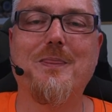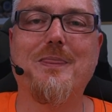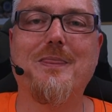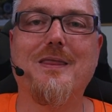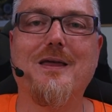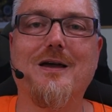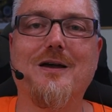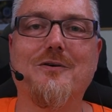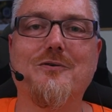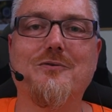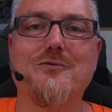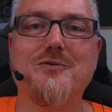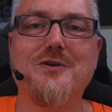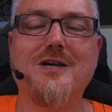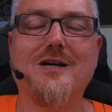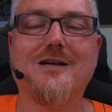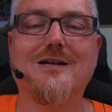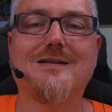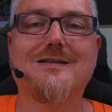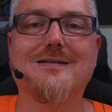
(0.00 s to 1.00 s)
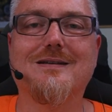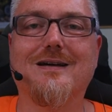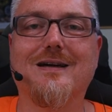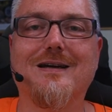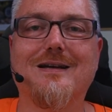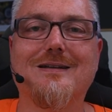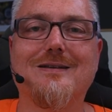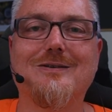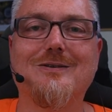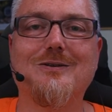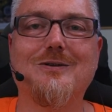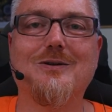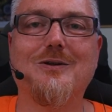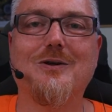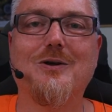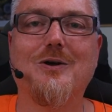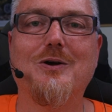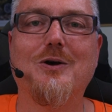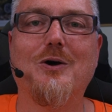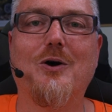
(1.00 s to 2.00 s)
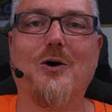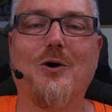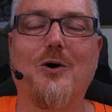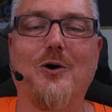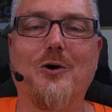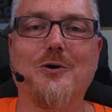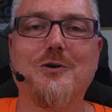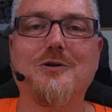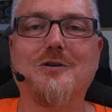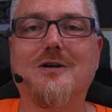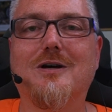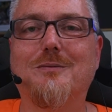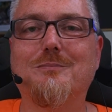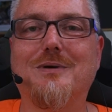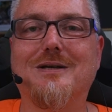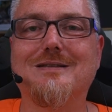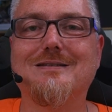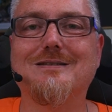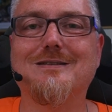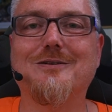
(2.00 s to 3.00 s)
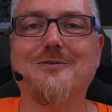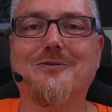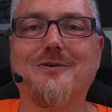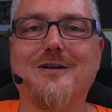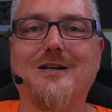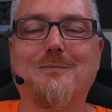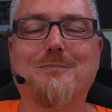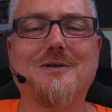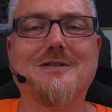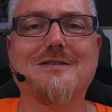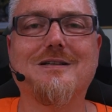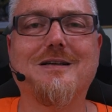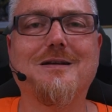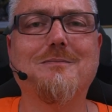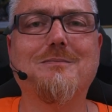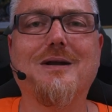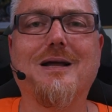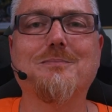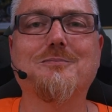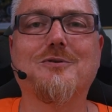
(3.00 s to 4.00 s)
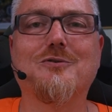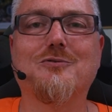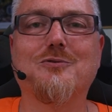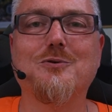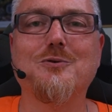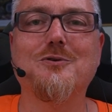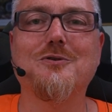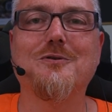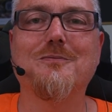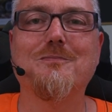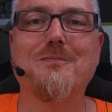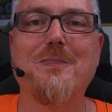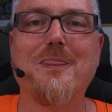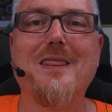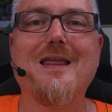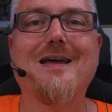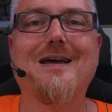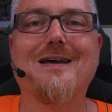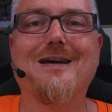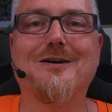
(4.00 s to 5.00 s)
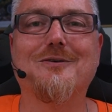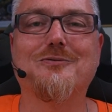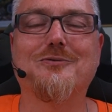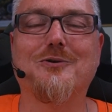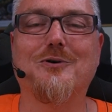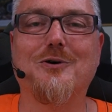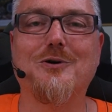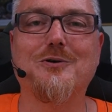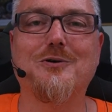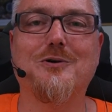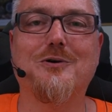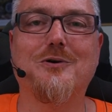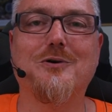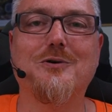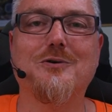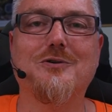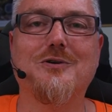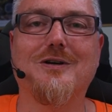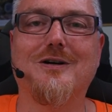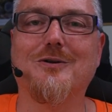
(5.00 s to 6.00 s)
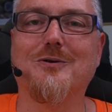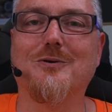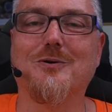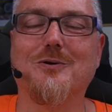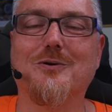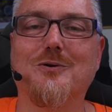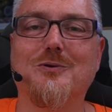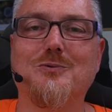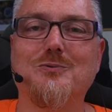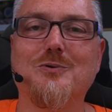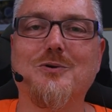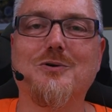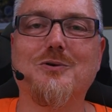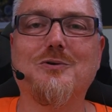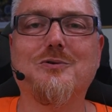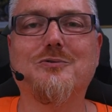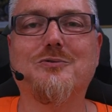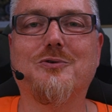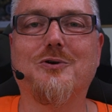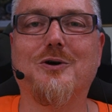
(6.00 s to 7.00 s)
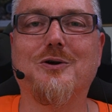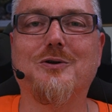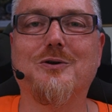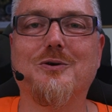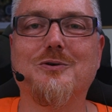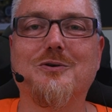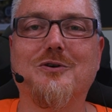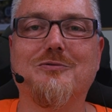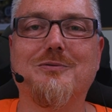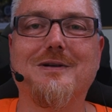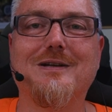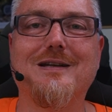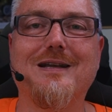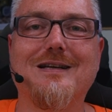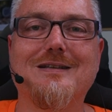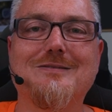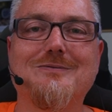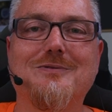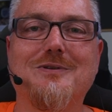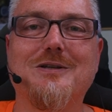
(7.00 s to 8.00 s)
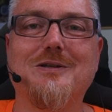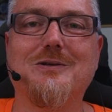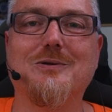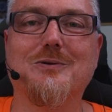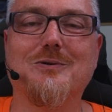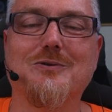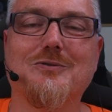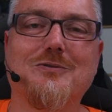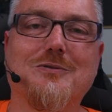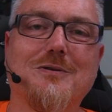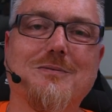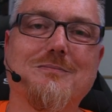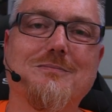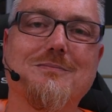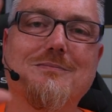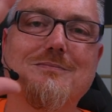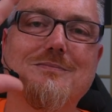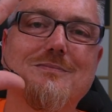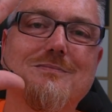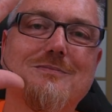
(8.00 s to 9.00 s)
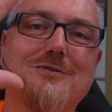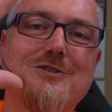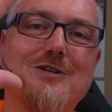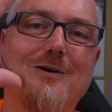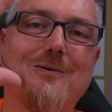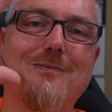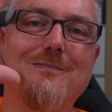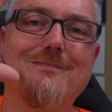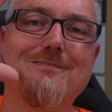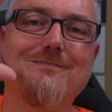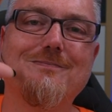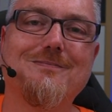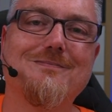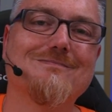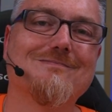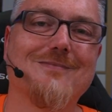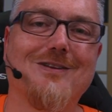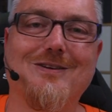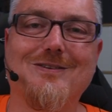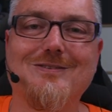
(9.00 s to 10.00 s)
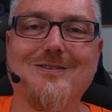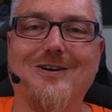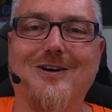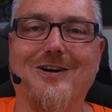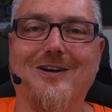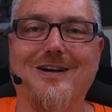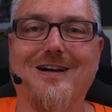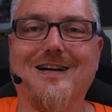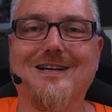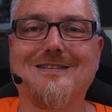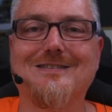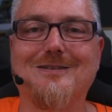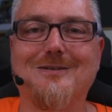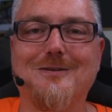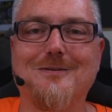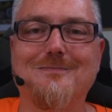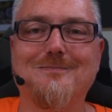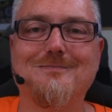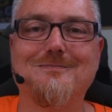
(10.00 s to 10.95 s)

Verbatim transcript: der vier gezeigten euch am besten gefällt. Bis dahin bleibt gesund Erfreut euch an euren Uhren und freut euch auf meine nächsten Videos. Ciao, euer Axel.